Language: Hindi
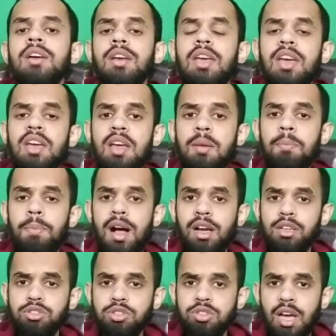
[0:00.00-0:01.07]
कि
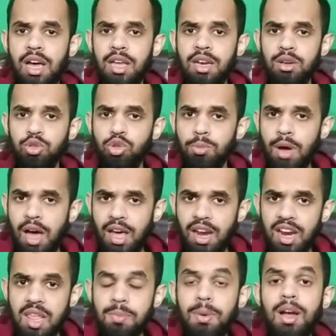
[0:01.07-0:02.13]
पाकिस्तान तुम्हारा
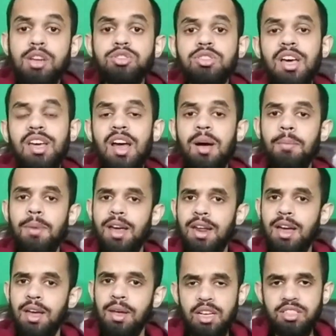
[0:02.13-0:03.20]
नहीं पाकिस्तान
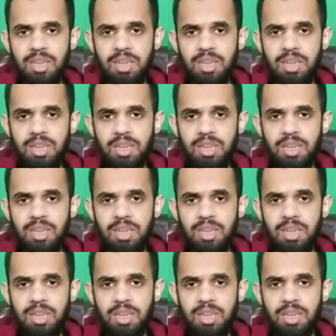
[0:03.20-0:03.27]
हमारा है